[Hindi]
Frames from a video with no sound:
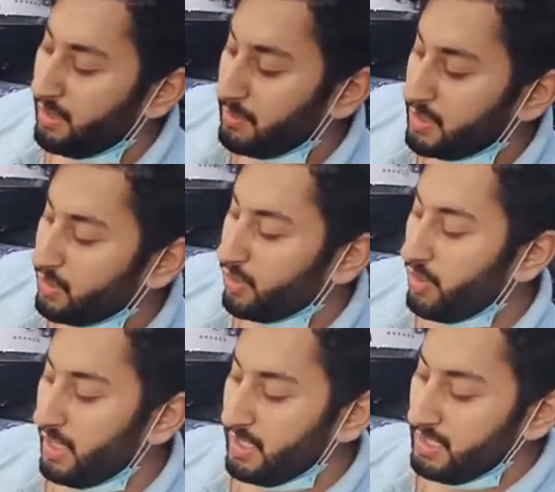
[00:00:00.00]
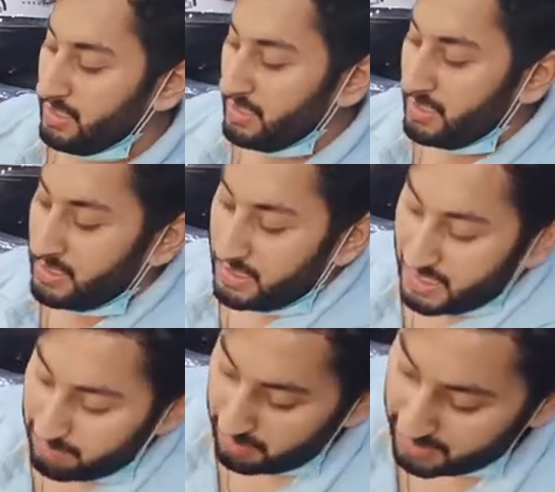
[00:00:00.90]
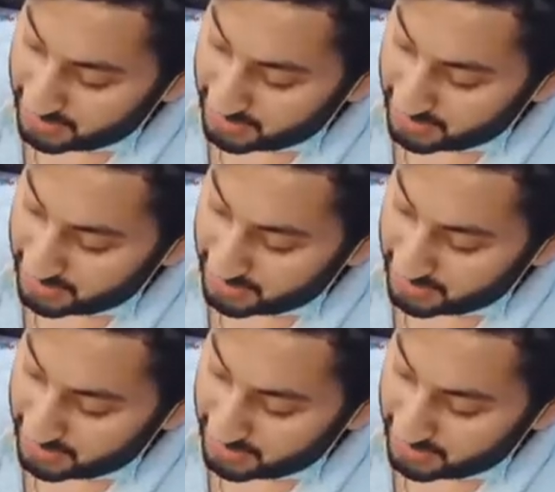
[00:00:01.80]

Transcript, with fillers: हम इसको खोलेंगे इसमें भी